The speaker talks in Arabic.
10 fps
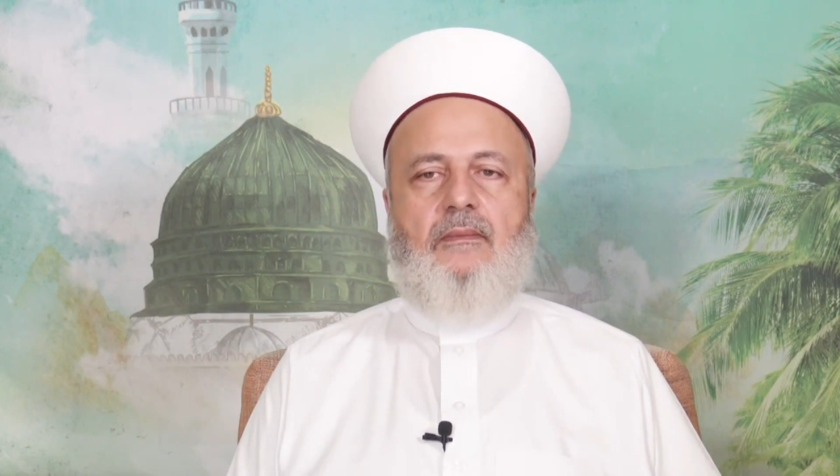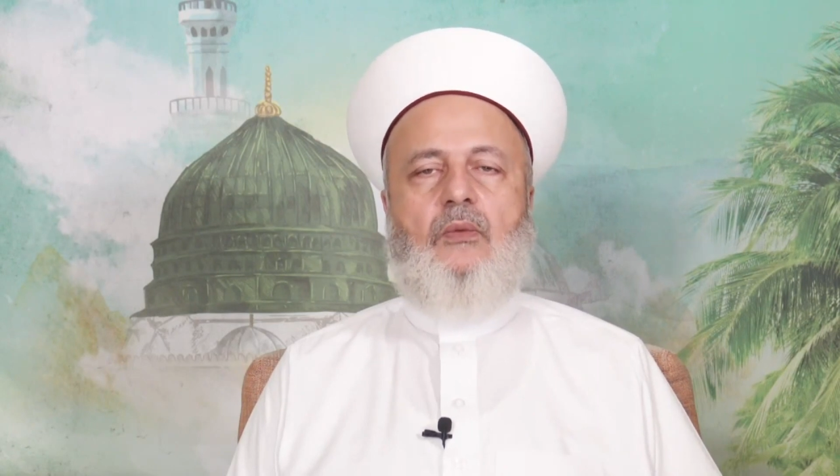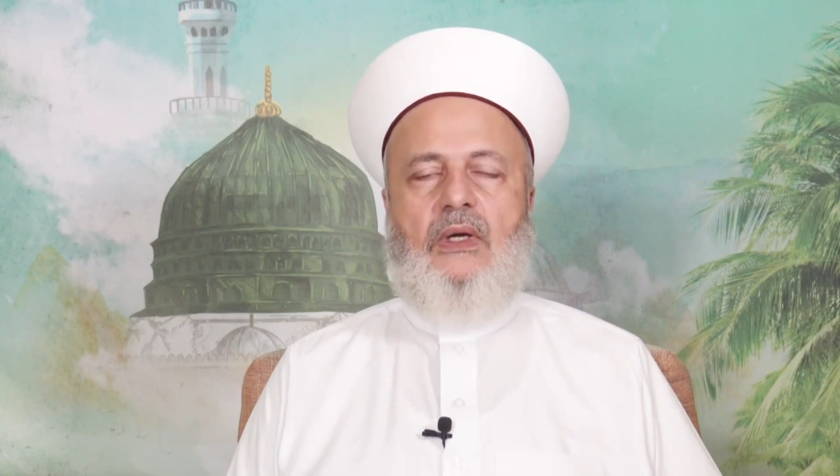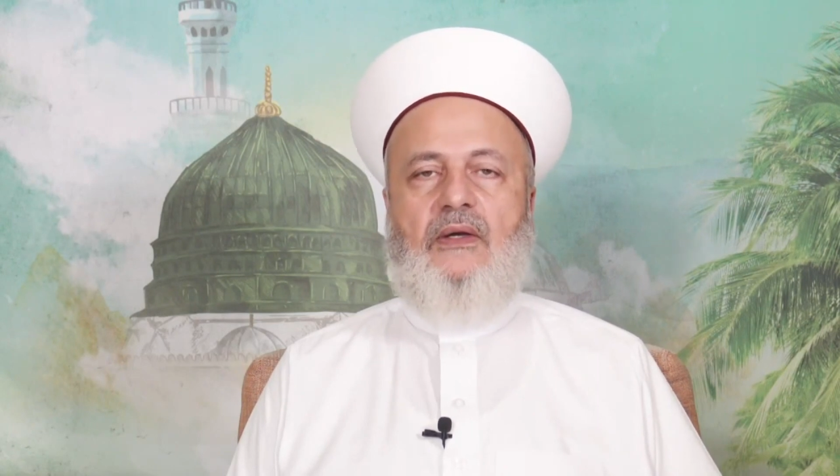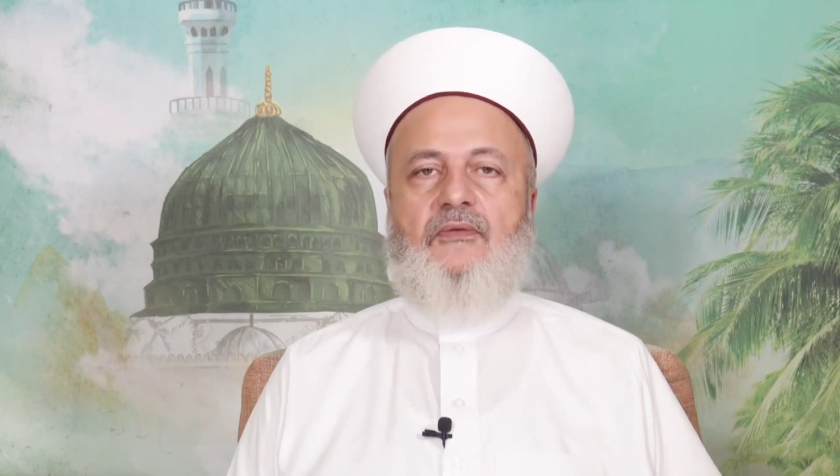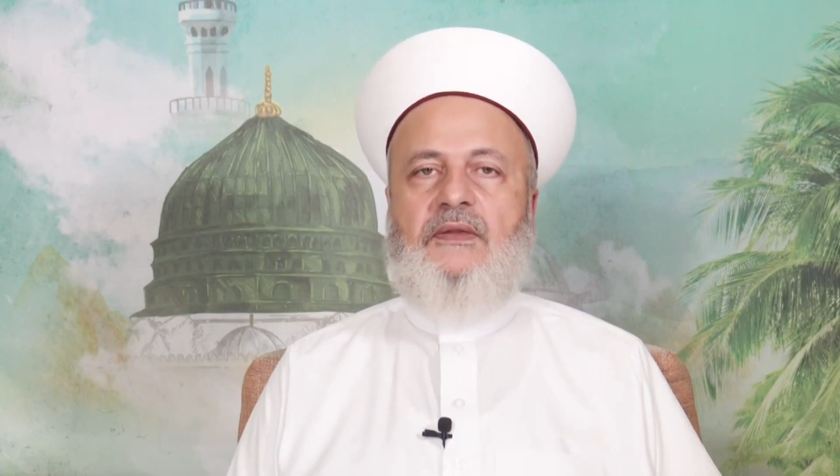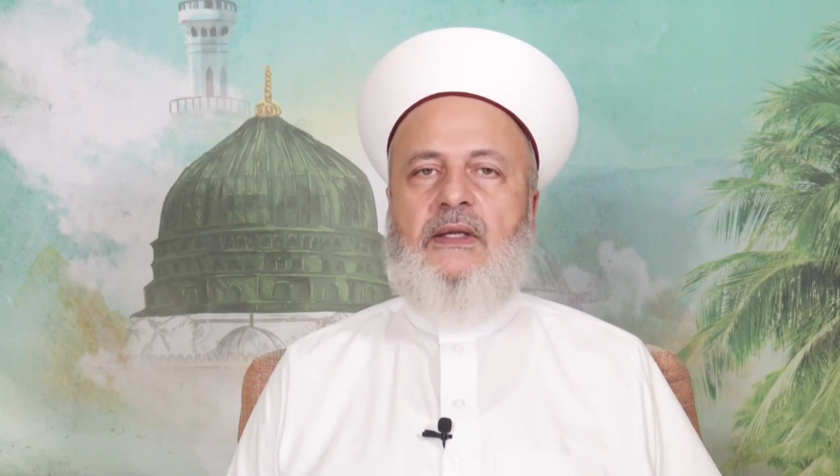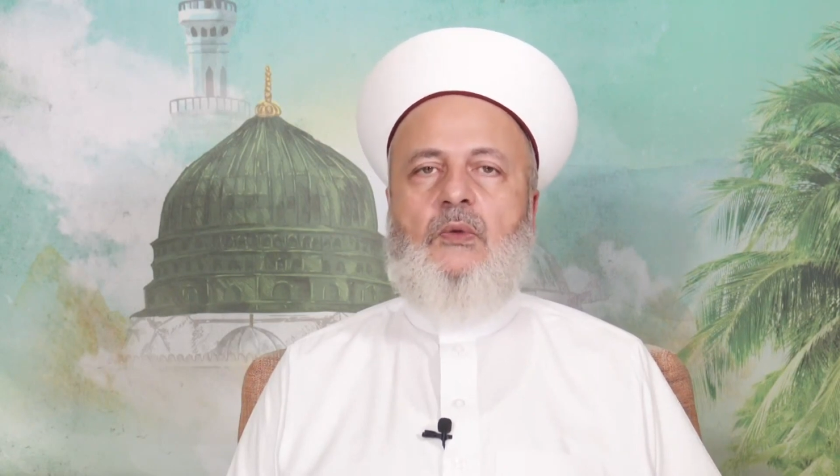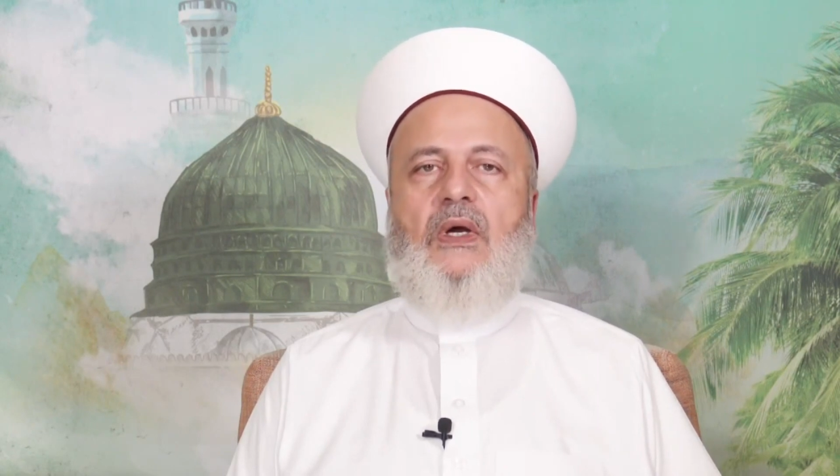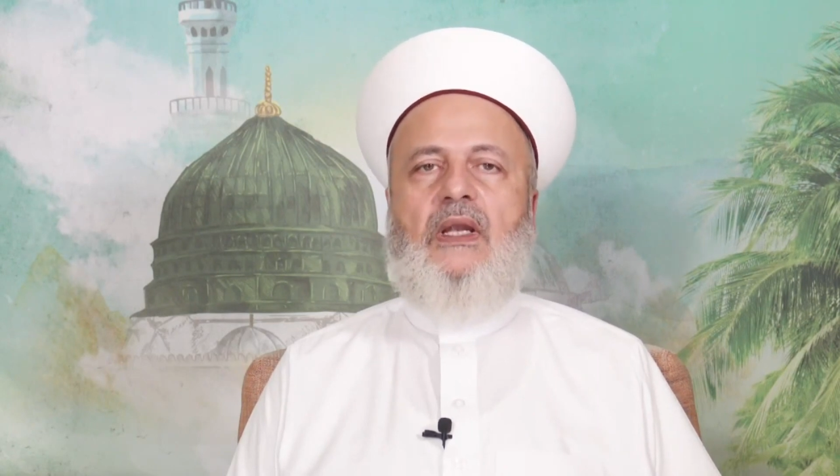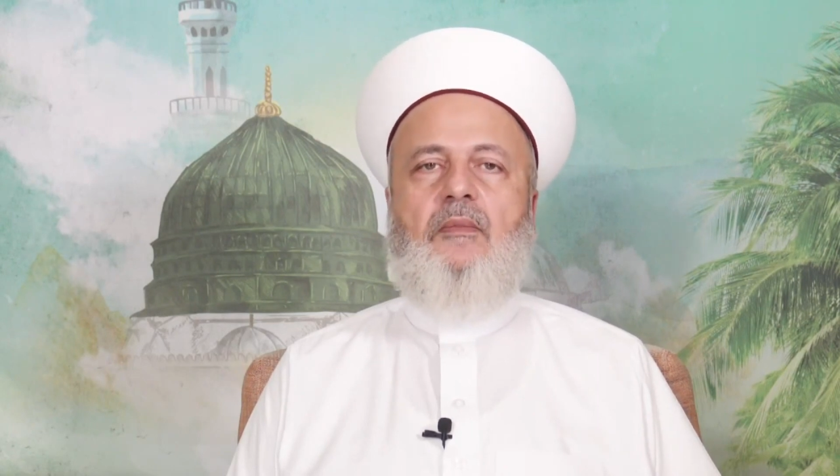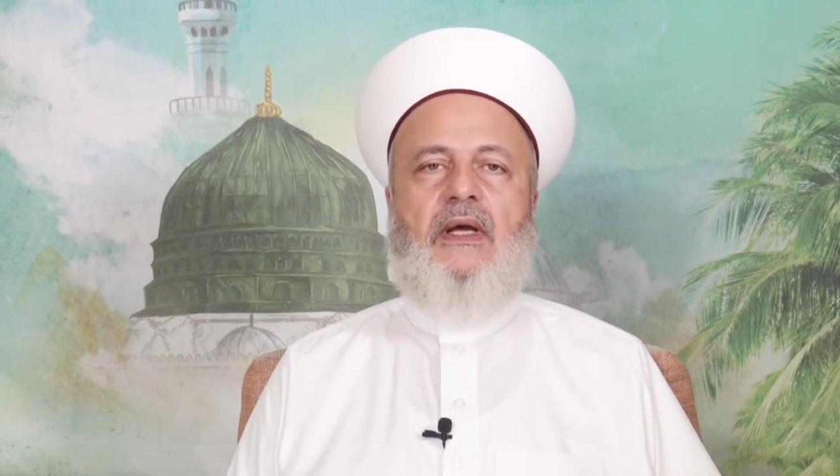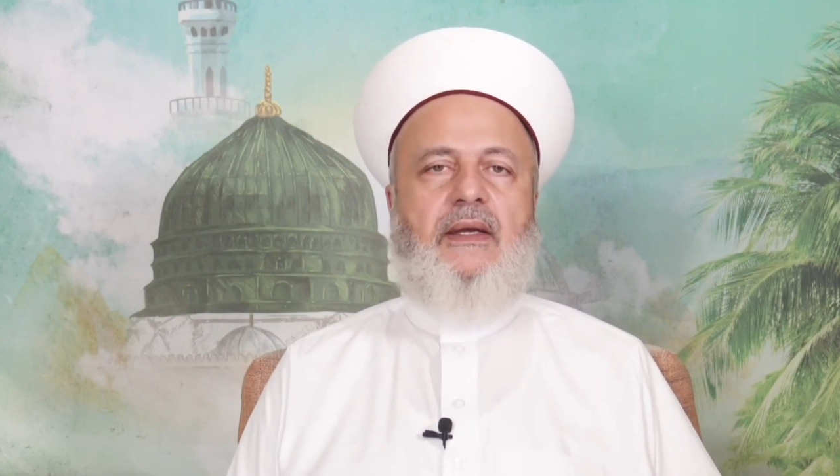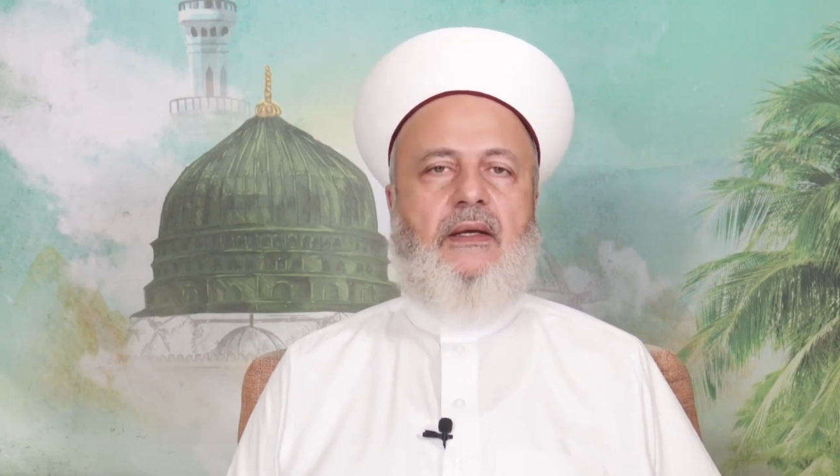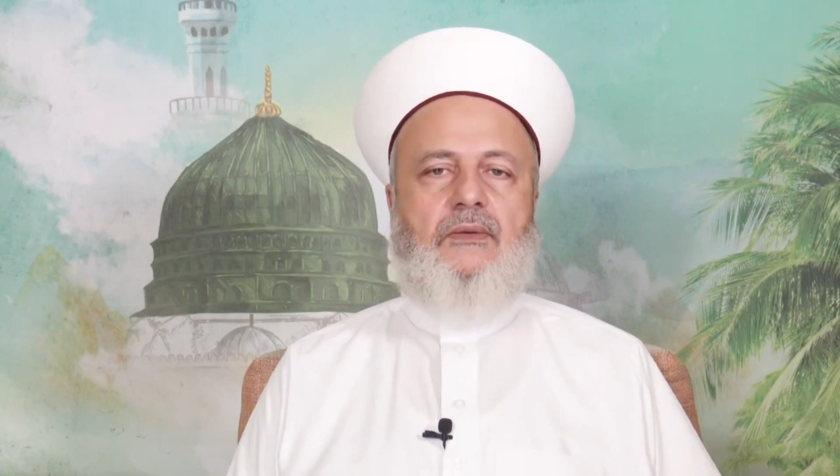وأفضلها
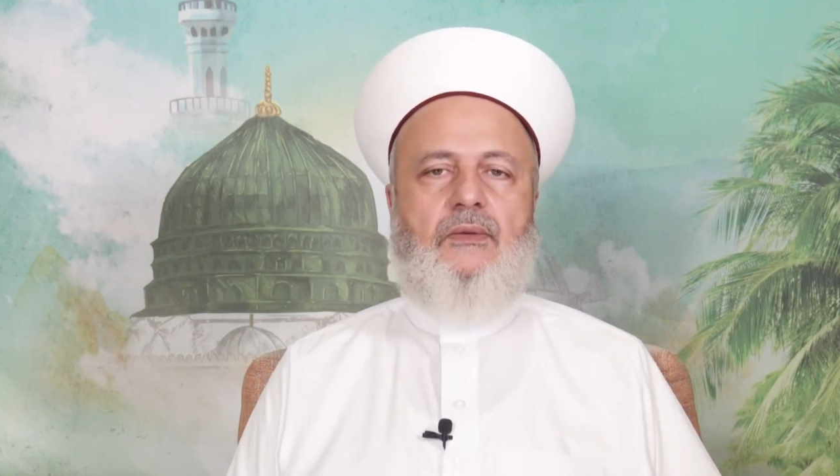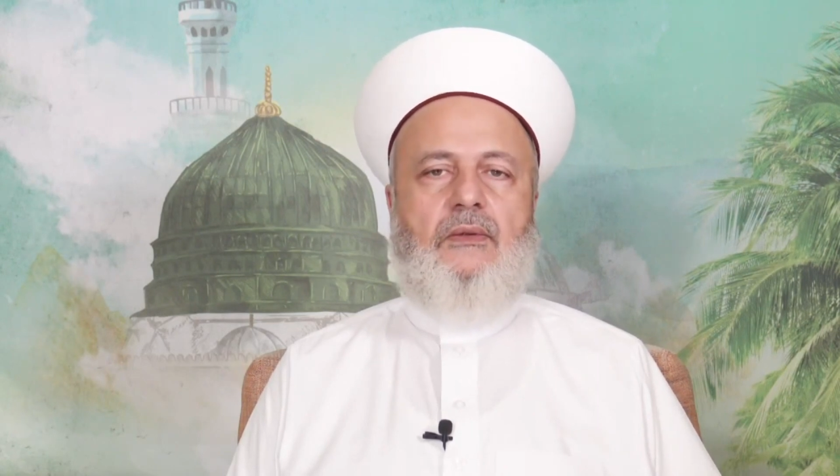البياض